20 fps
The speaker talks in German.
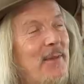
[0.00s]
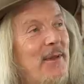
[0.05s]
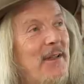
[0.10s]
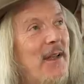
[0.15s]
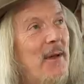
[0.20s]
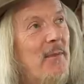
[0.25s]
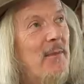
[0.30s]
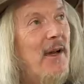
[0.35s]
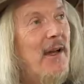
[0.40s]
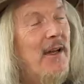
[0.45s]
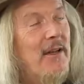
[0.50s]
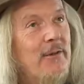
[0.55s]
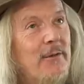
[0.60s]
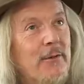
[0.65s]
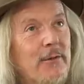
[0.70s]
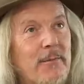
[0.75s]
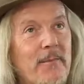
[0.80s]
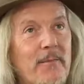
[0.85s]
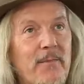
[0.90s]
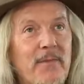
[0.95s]
bin der
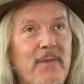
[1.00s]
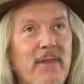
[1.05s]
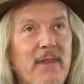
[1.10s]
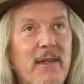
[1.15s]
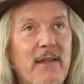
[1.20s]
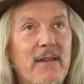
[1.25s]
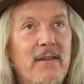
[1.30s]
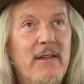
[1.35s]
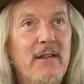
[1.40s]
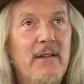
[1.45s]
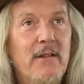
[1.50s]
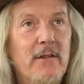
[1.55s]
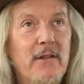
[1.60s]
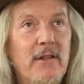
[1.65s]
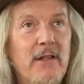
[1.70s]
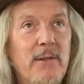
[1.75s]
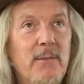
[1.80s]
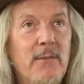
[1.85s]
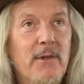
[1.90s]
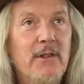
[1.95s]
Meinung, dass
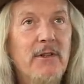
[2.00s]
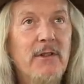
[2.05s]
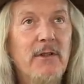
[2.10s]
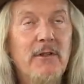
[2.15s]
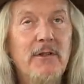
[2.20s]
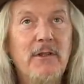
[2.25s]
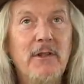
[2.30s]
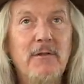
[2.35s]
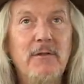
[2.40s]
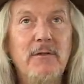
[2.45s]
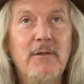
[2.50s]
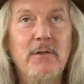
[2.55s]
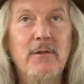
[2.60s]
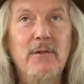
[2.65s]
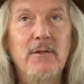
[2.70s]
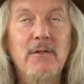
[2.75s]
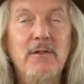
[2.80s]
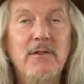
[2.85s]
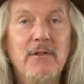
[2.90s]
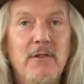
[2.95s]
irgendjemand auch
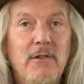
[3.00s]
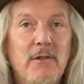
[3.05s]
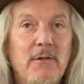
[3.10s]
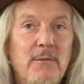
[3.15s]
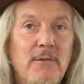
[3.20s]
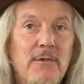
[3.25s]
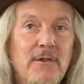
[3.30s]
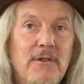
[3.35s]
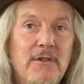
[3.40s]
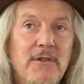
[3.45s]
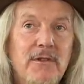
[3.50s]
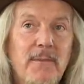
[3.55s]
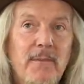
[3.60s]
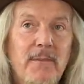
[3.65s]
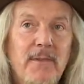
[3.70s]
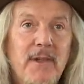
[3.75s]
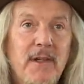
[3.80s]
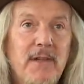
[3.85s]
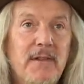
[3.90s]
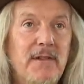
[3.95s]
dafür sorgen muss,
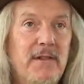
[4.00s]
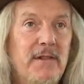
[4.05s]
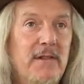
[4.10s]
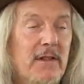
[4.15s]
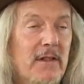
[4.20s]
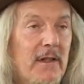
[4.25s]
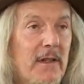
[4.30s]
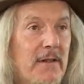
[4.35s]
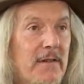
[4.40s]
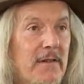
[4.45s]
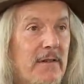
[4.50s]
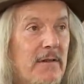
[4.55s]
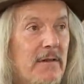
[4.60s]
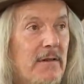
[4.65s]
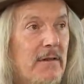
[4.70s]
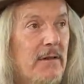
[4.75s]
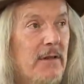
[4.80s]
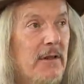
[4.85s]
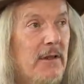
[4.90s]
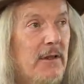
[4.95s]
dass diese
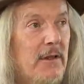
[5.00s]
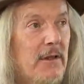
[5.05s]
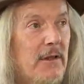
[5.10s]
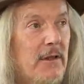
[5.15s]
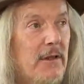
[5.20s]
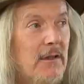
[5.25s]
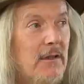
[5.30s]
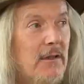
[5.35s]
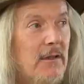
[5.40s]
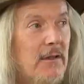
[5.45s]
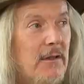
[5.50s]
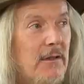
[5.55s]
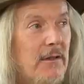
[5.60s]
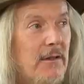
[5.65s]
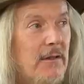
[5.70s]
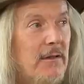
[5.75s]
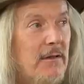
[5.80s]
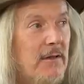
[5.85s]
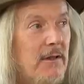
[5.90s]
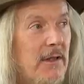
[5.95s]
ganzen
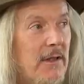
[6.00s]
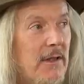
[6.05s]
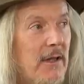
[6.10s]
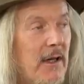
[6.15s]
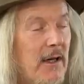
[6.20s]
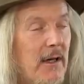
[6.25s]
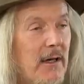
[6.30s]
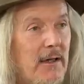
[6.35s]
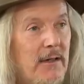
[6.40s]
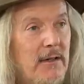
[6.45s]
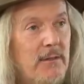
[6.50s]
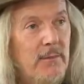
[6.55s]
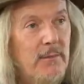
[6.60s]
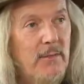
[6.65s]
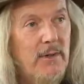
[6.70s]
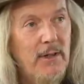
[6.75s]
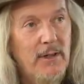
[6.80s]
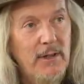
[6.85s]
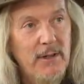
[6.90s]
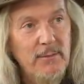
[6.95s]
Dinge
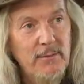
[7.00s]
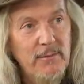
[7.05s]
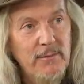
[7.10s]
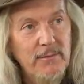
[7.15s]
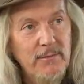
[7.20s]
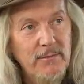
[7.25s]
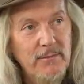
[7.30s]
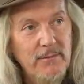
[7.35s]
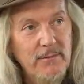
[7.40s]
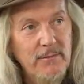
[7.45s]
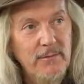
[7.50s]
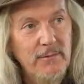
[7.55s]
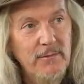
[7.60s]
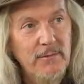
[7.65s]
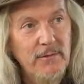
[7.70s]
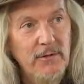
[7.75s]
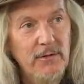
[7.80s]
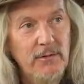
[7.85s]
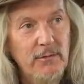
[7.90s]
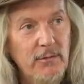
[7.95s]
erhalten bleiben.
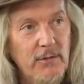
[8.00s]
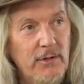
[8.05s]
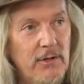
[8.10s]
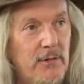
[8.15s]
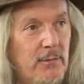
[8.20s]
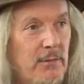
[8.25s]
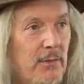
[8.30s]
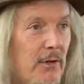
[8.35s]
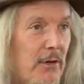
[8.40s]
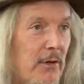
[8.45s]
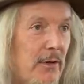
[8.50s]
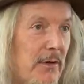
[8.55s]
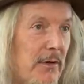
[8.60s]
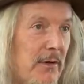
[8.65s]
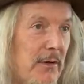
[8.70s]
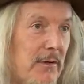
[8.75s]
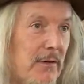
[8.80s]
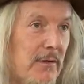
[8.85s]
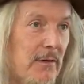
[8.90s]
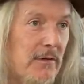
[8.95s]
Nicht nur die
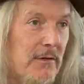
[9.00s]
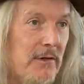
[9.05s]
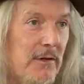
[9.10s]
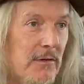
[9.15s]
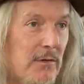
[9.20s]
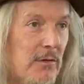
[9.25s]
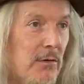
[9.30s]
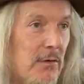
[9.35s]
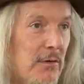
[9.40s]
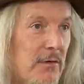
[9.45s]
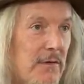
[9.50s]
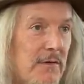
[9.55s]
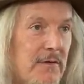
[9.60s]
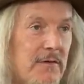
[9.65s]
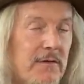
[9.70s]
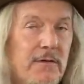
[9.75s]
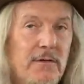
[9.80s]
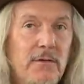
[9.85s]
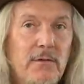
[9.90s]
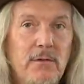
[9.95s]
Gebäude, auch die
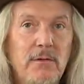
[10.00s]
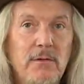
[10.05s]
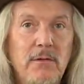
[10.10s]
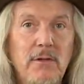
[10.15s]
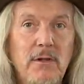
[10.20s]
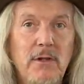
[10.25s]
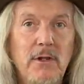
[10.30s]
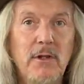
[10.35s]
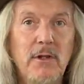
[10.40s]
Kunst. Und,